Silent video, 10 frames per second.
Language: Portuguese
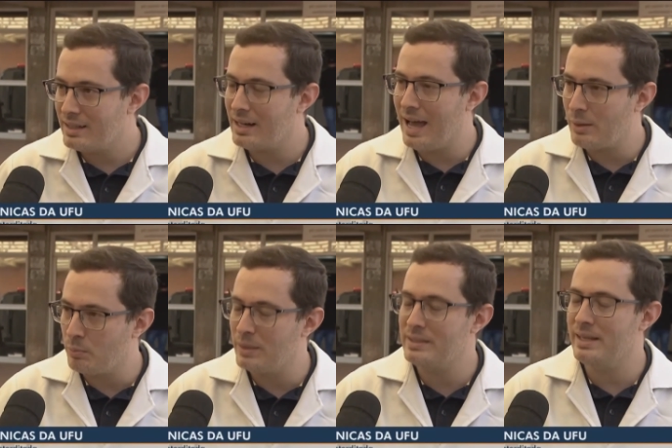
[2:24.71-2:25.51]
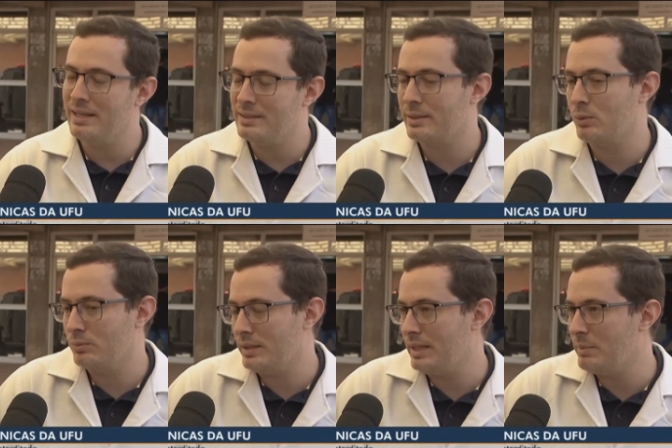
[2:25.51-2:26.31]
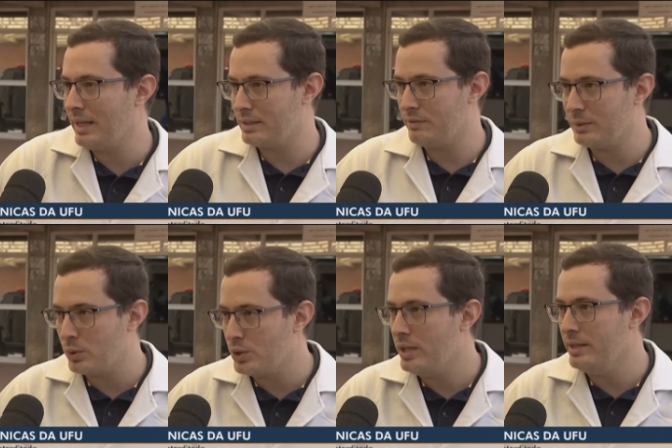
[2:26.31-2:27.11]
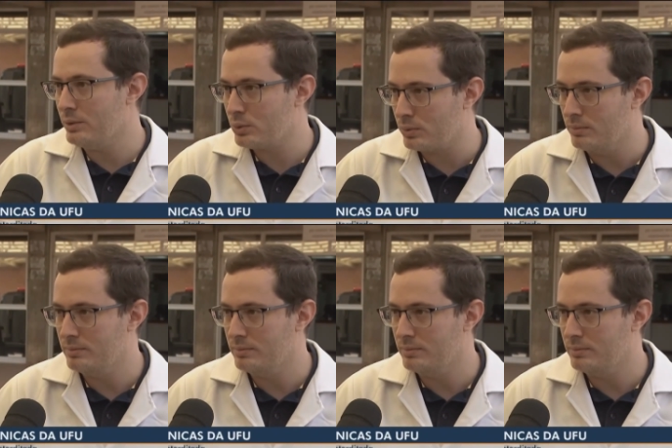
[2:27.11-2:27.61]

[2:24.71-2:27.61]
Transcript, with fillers: Claro, pacientes com determinados fatores de risco,